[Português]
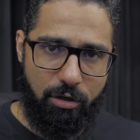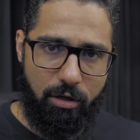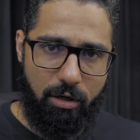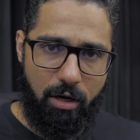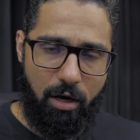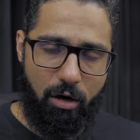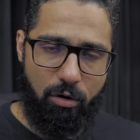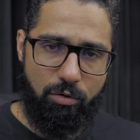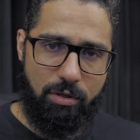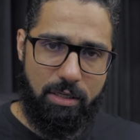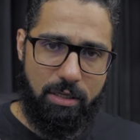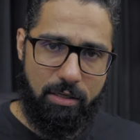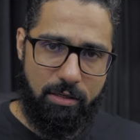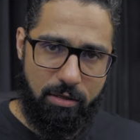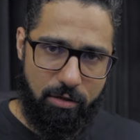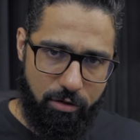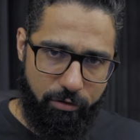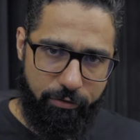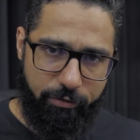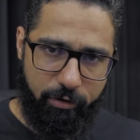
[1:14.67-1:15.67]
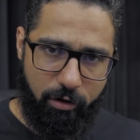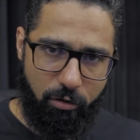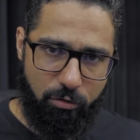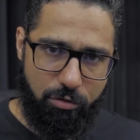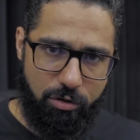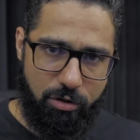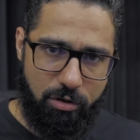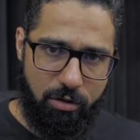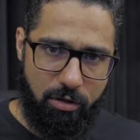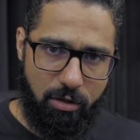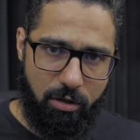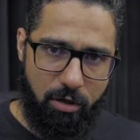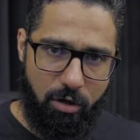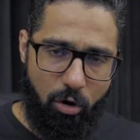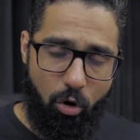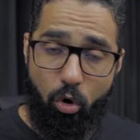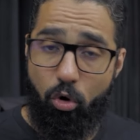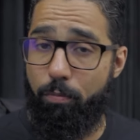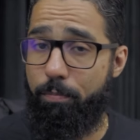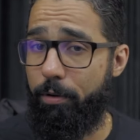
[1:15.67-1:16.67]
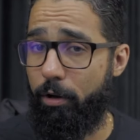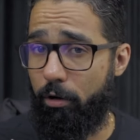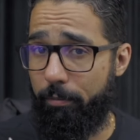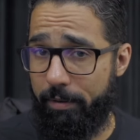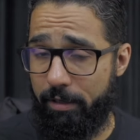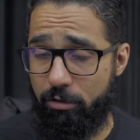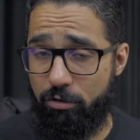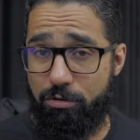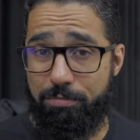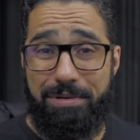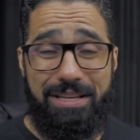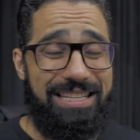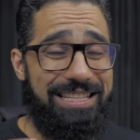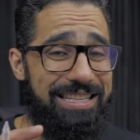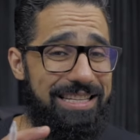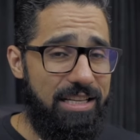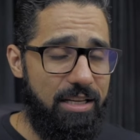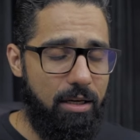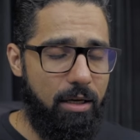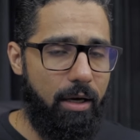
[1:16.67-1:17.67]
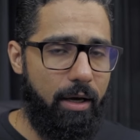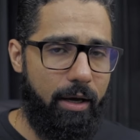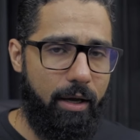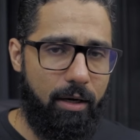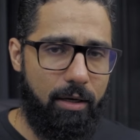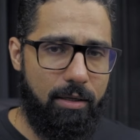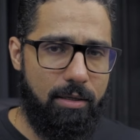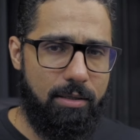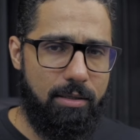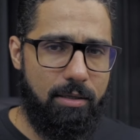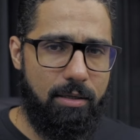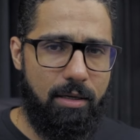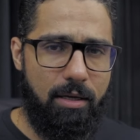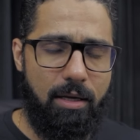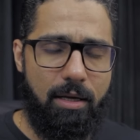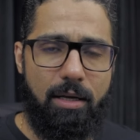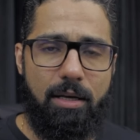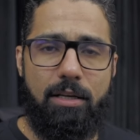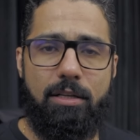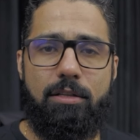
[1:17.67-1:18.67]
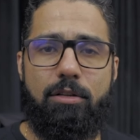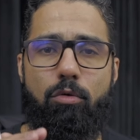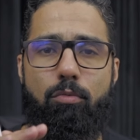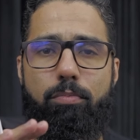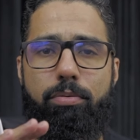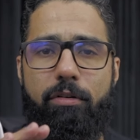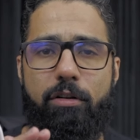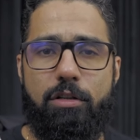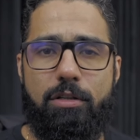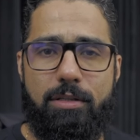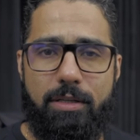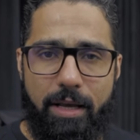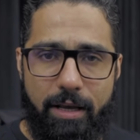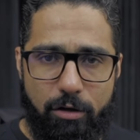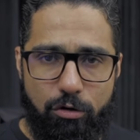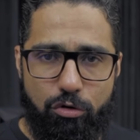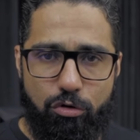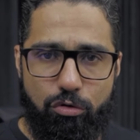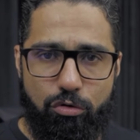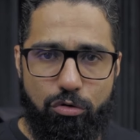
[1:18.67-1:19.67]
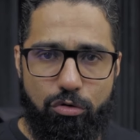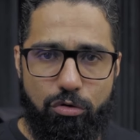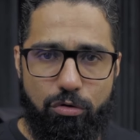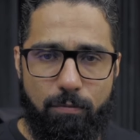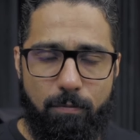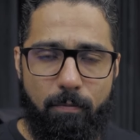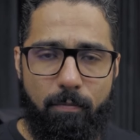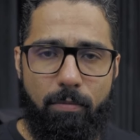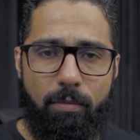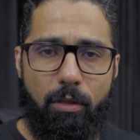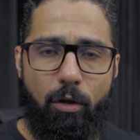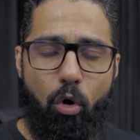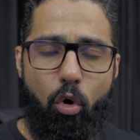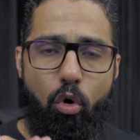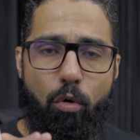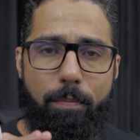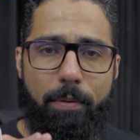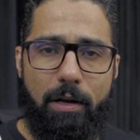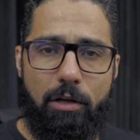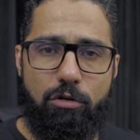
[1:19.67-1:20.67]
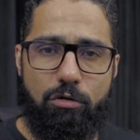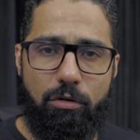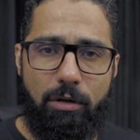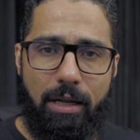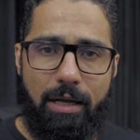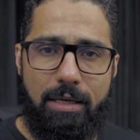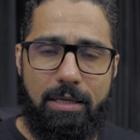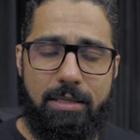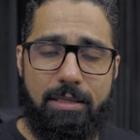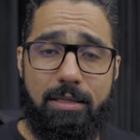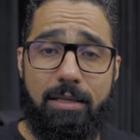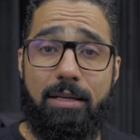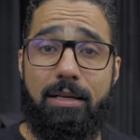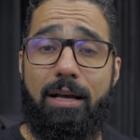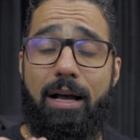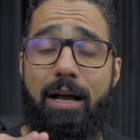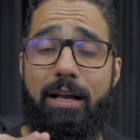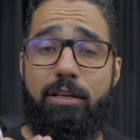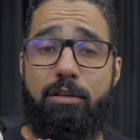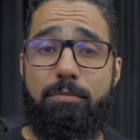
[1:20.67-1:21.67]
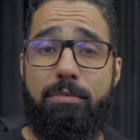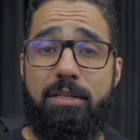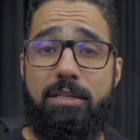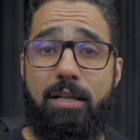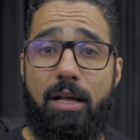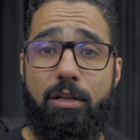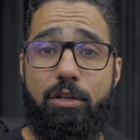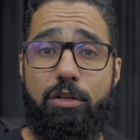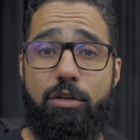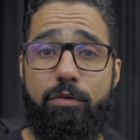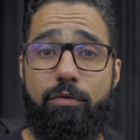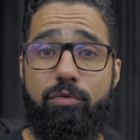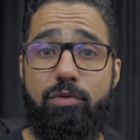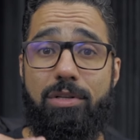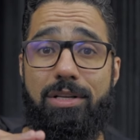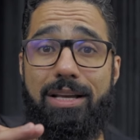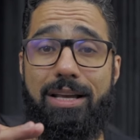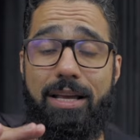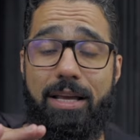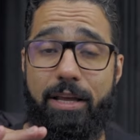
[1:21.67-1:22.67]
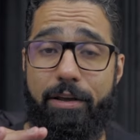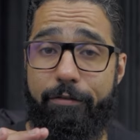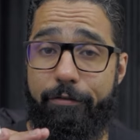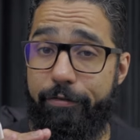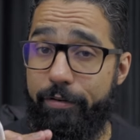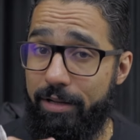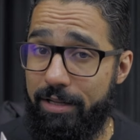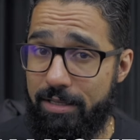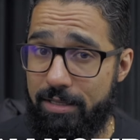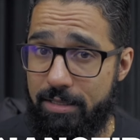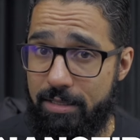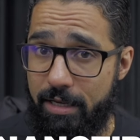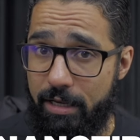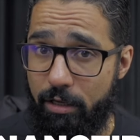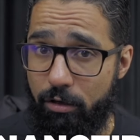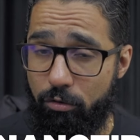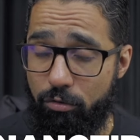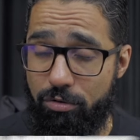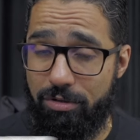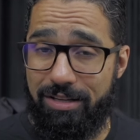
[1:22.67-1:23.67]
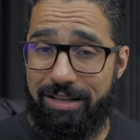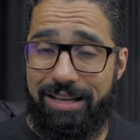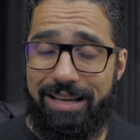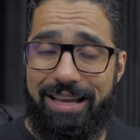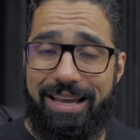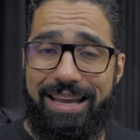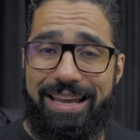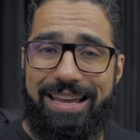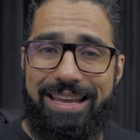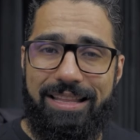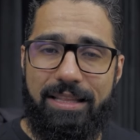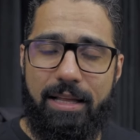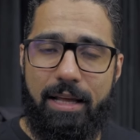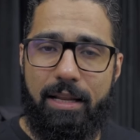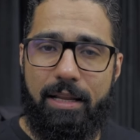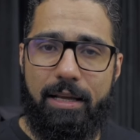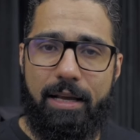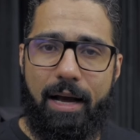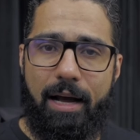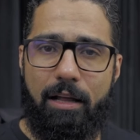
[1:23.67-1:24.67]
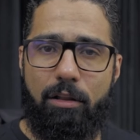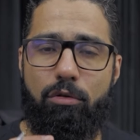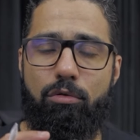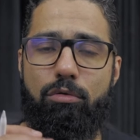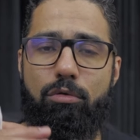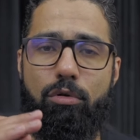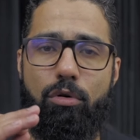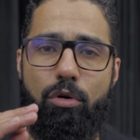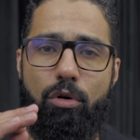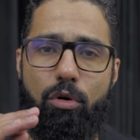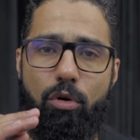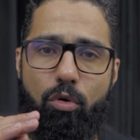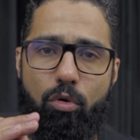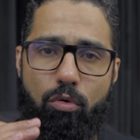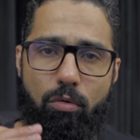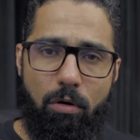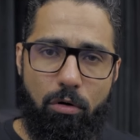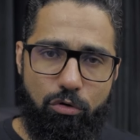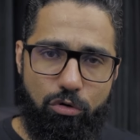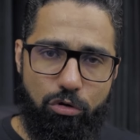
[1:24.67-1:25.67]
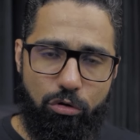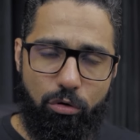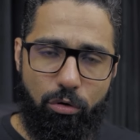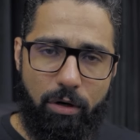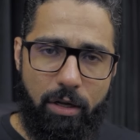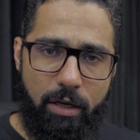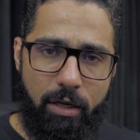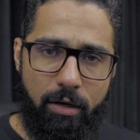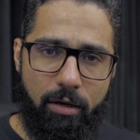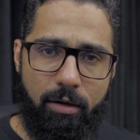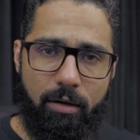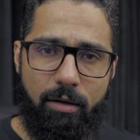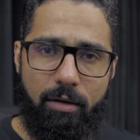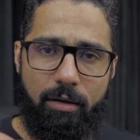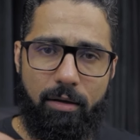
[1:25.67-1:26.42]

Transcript: a ausência de fraudes, ou pelo menos mitiga elas, são processos operacionais, administrativos e financeiros, interligado com auditoria,